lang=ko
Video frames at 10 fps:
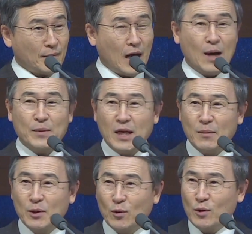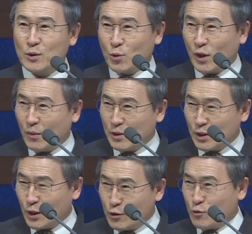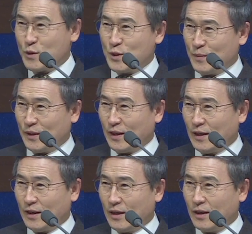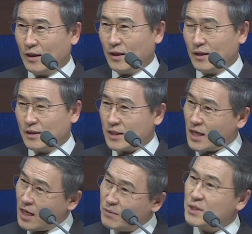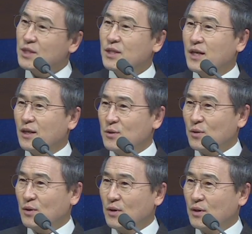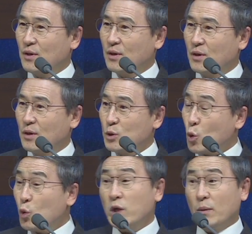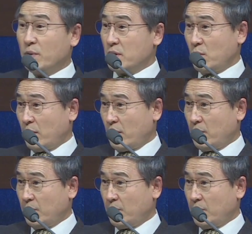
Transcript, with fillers: 아멘 하면 오늘 소리가 먼저 들을 줄 믿습니다. 참 신기하죠. 소리가 먼저 와요.